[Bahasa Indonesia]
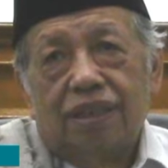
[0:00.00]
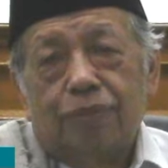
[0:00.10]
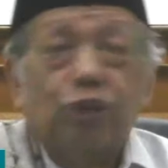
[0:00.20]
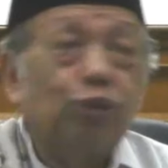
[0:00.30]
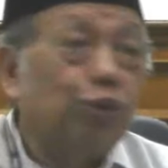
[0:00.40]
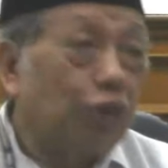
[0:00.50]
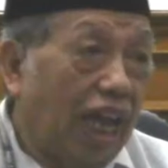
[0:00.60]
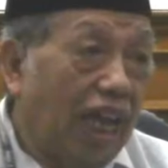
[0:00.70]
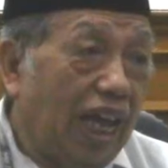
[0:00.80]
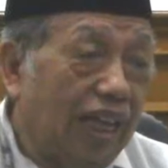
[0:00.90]

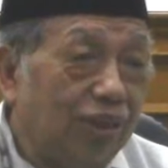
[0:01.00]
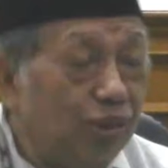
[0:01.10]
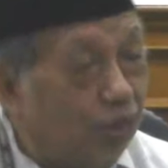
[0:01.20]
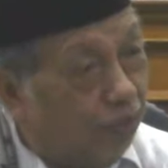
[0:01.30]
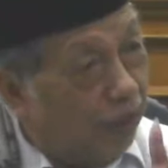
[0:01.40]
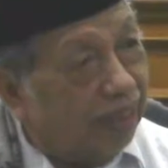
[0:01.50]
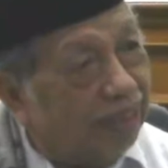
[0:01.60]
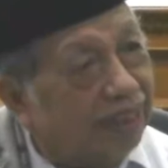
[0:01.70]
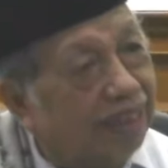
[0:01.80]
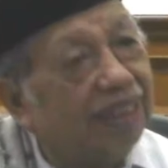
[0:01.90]
perusak, tujuh
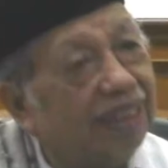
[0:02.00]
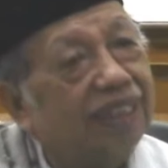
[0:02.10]
belas